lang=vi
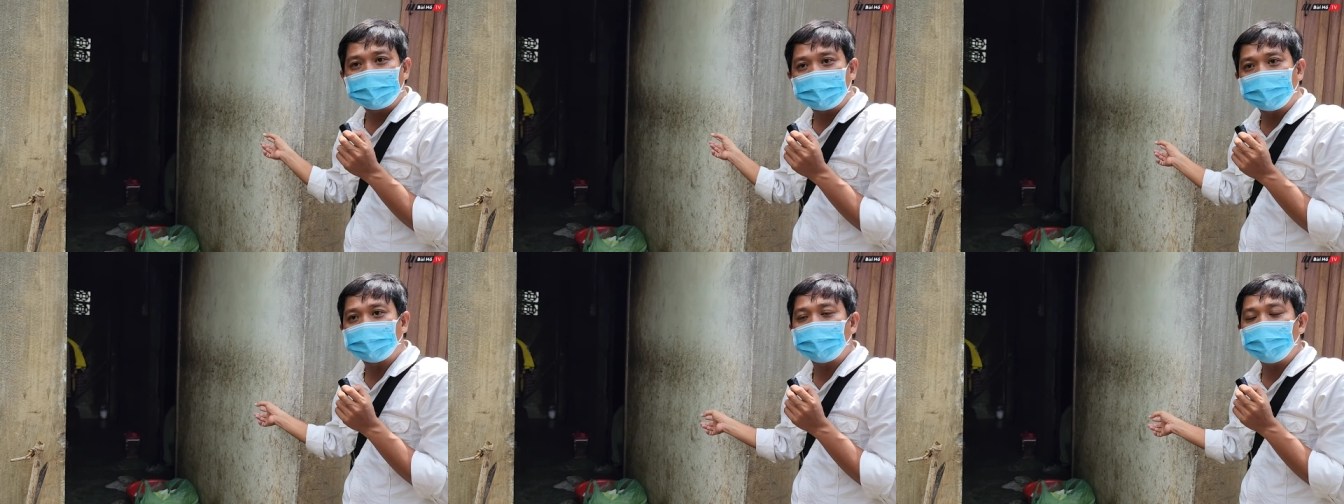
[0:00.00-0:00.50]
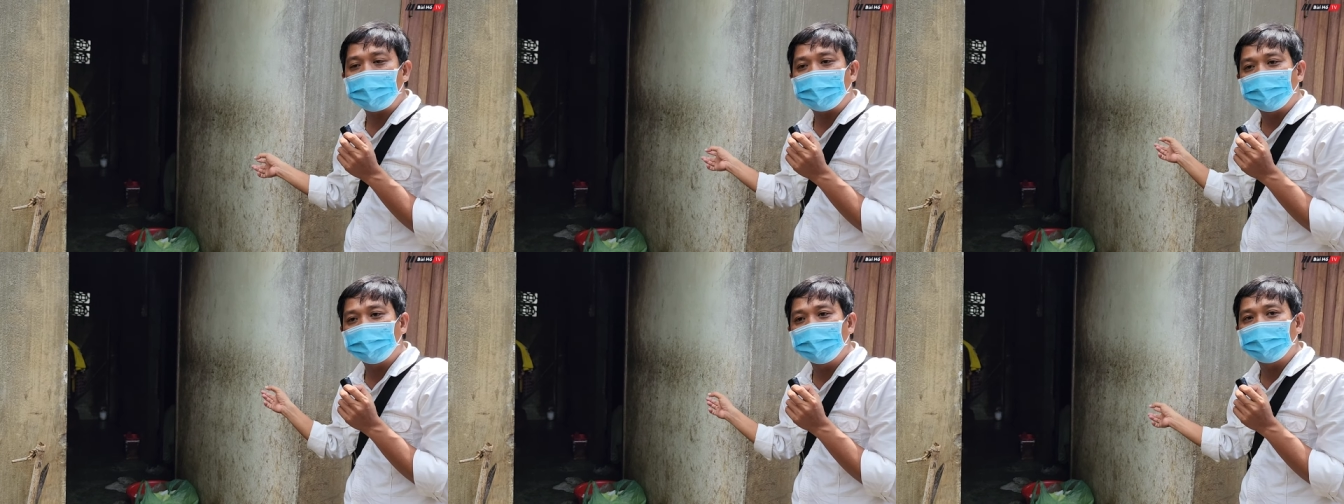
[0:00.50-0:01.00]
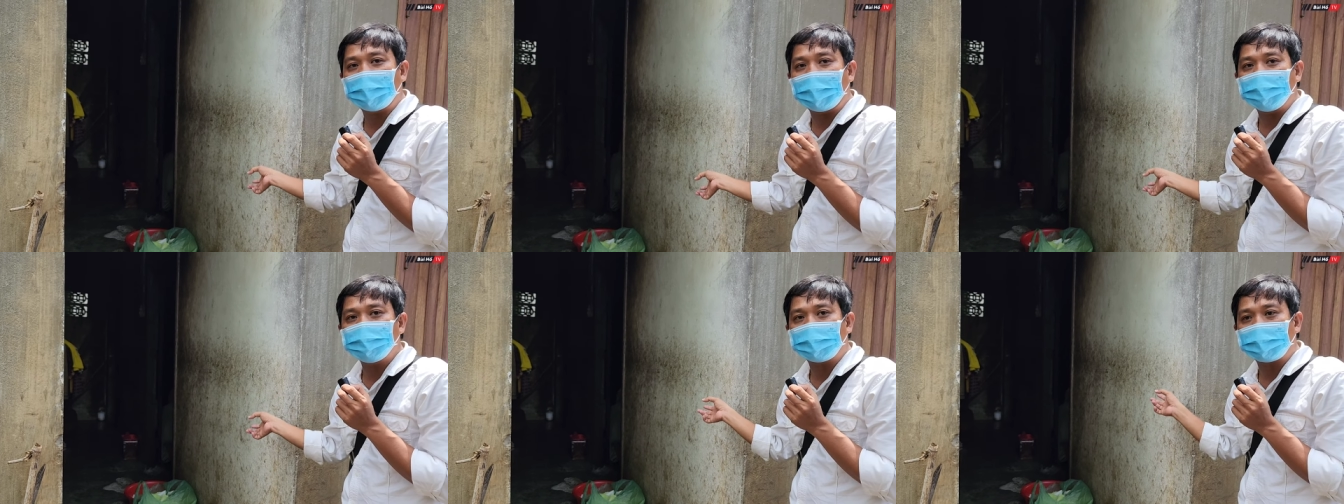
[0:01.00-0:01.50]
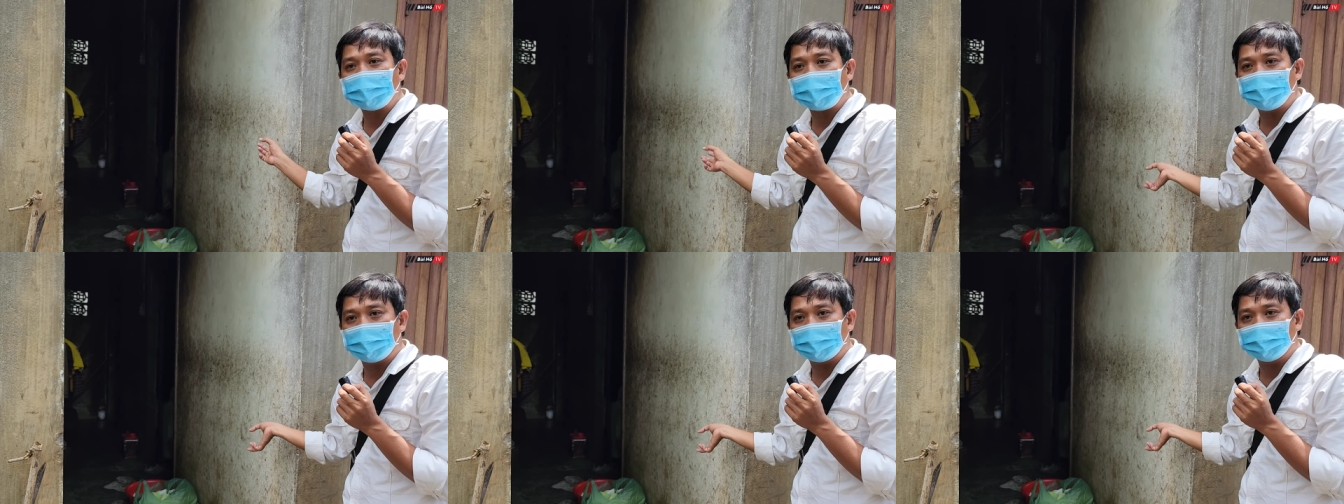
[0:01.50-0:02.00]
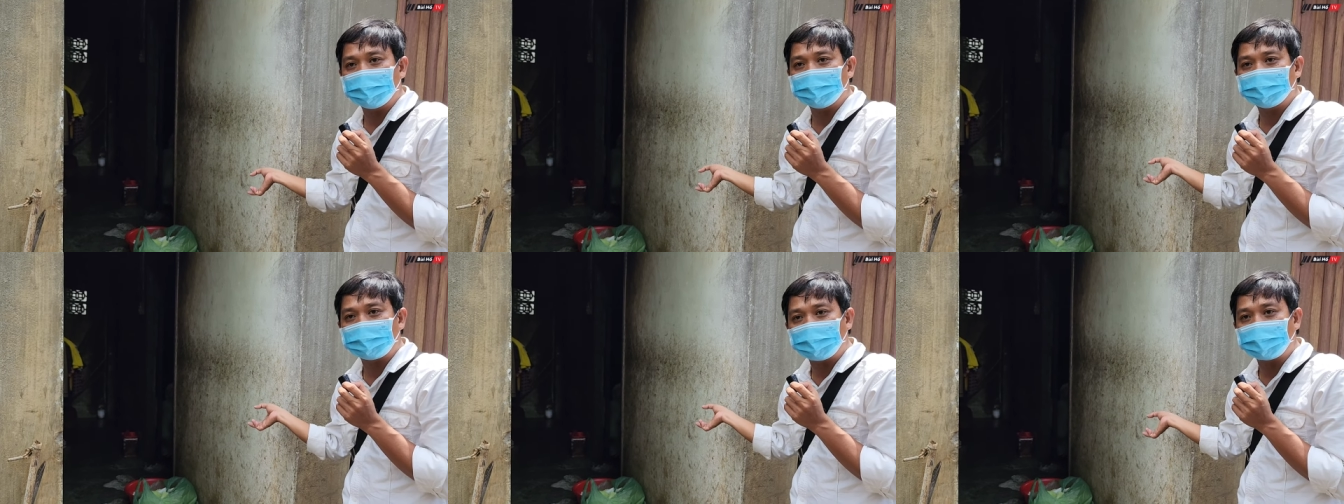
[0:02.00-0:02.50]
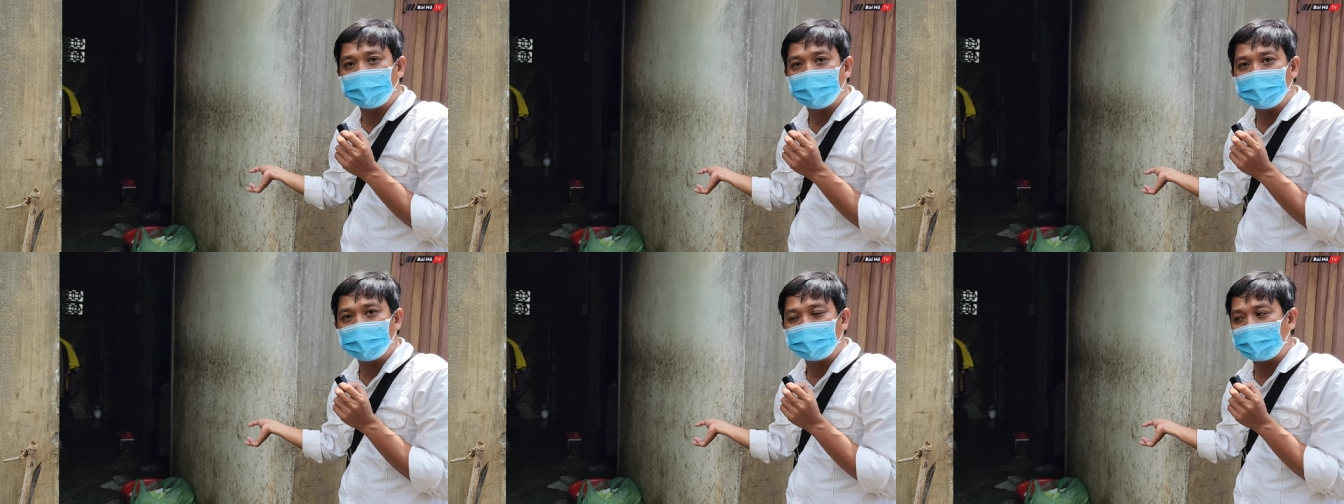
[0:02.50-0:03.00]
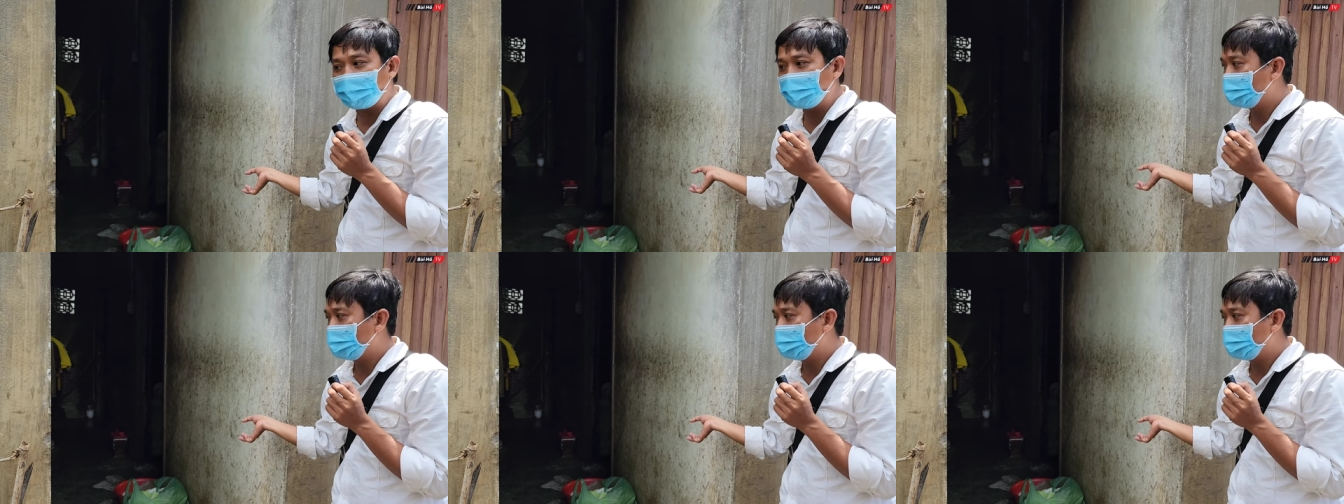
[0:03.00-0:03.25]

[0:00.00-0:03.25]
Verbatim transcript: cô chú mà vướng phải một cái căn bệnh phong cùi như thế này